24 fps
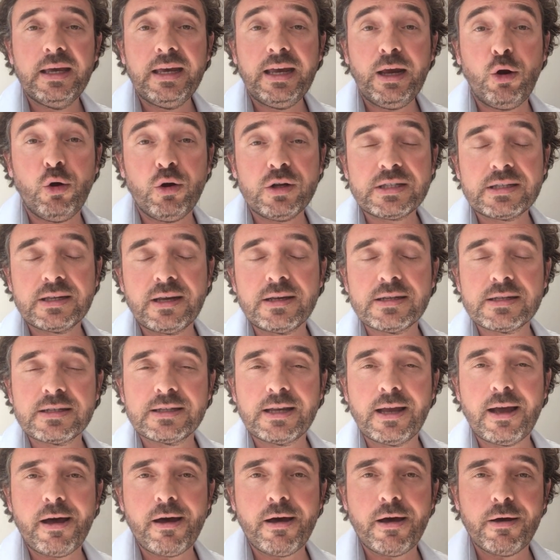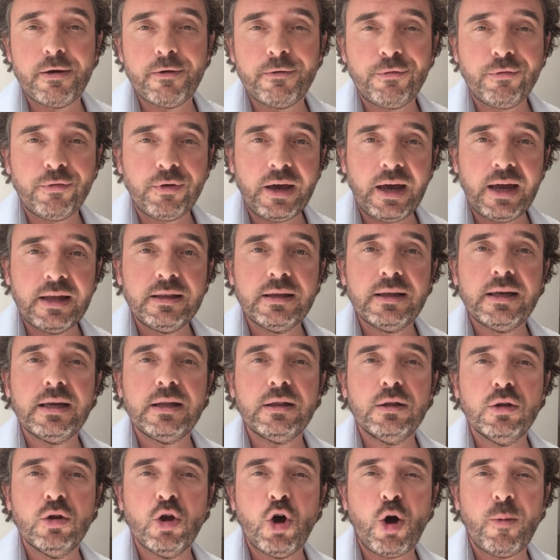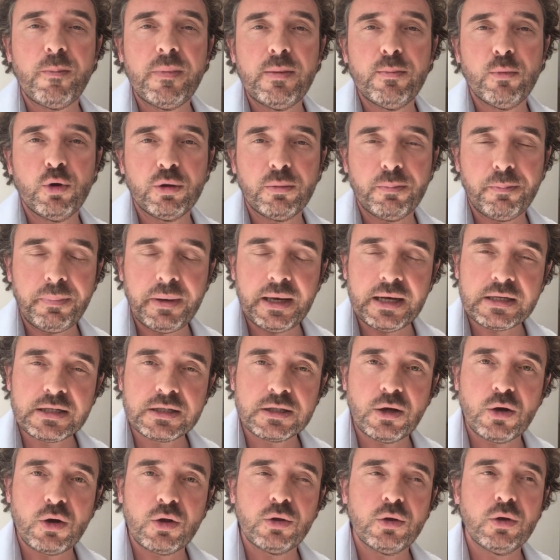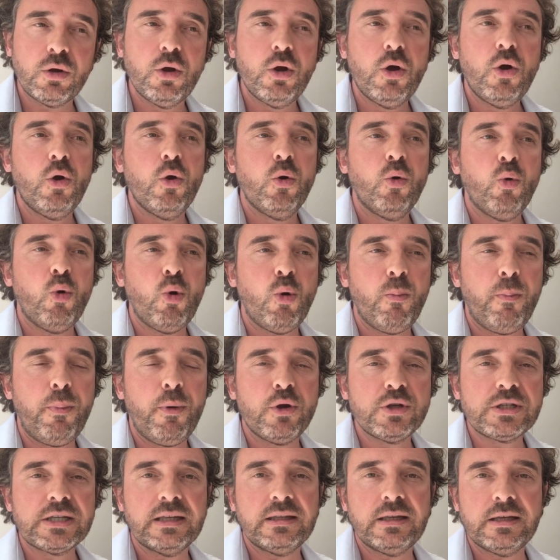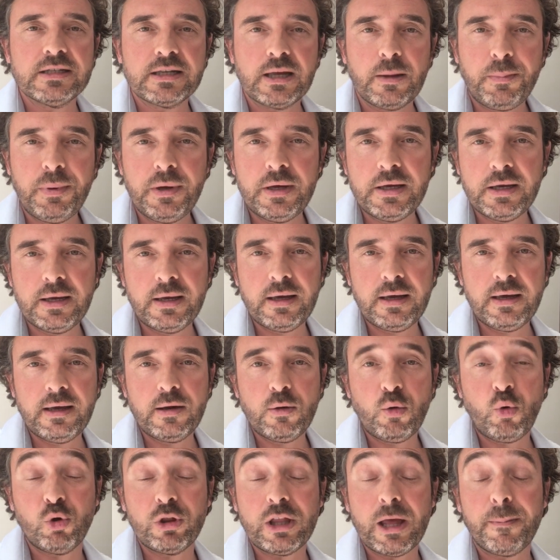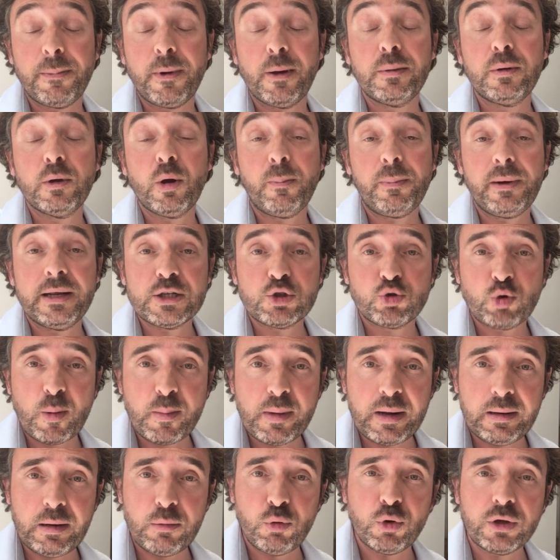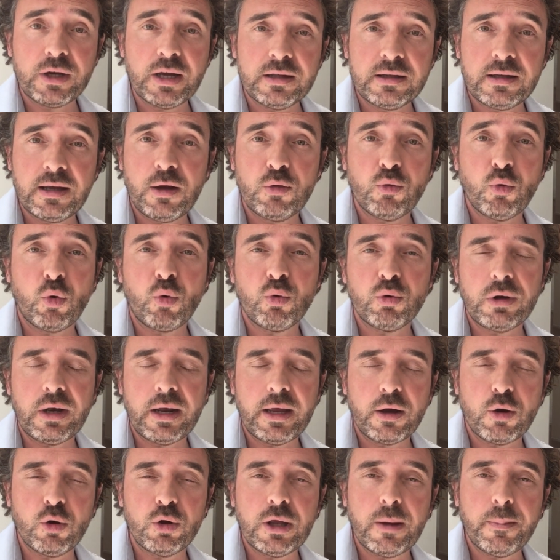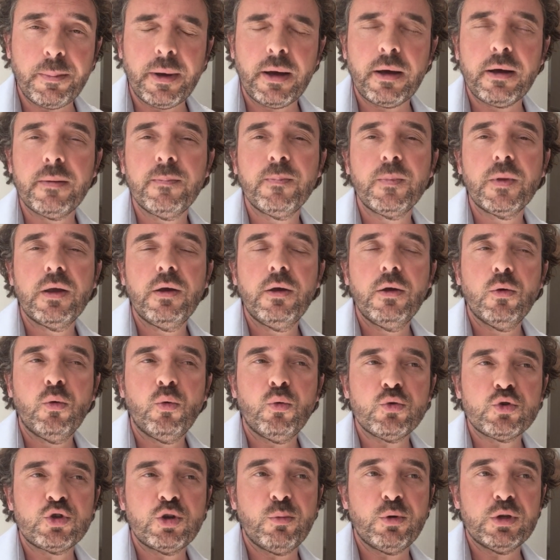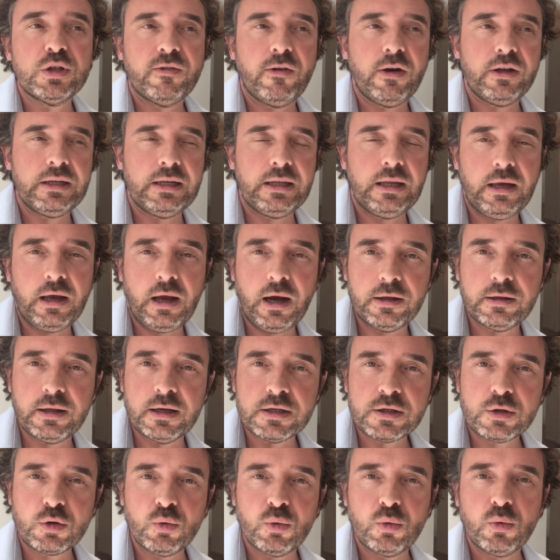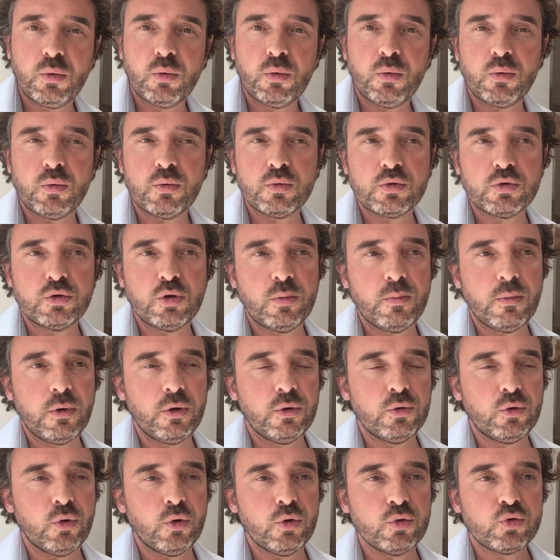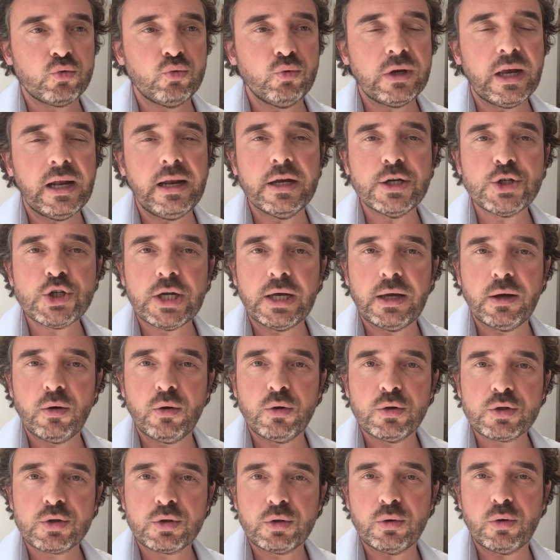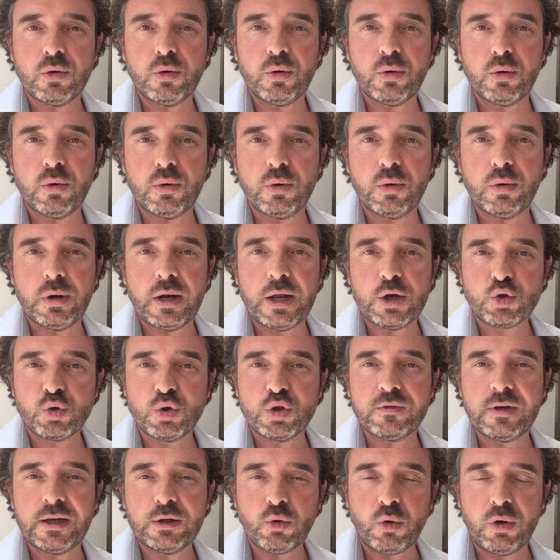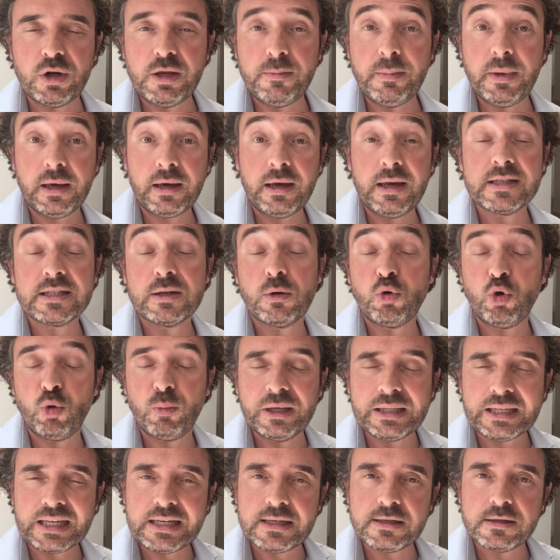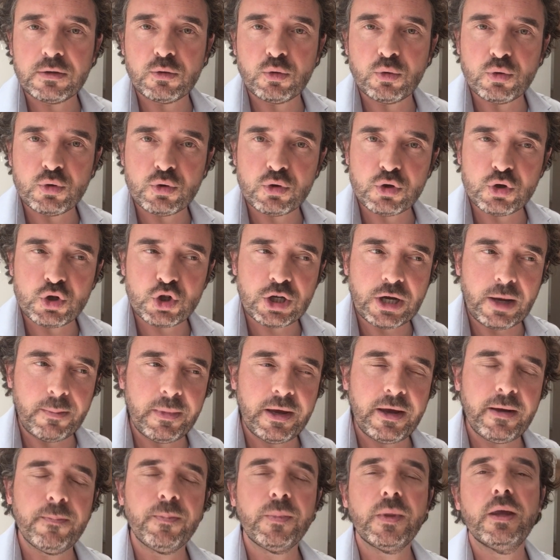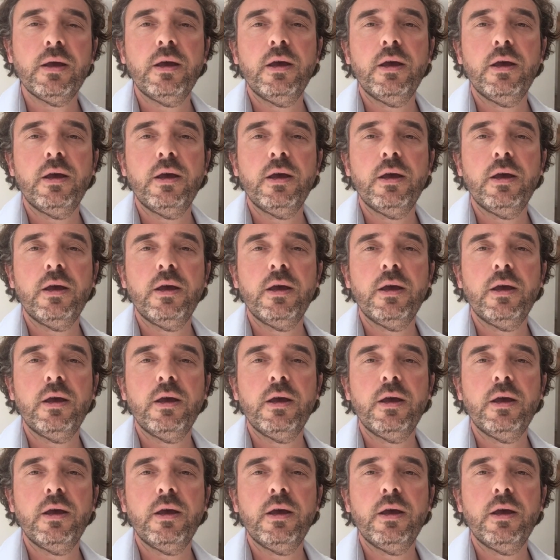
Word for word: Et alors ça, ça freine énormément de personnes. On pense à des impayés, on n'a pas mis en place soi-même les locataires, donc on ne les connaît pas. On se demande s'il va y avoir des dégradations, on se demande sous quelle échéance euh, la chose va être libérée, ça on ne le maîtrise euh, jamais,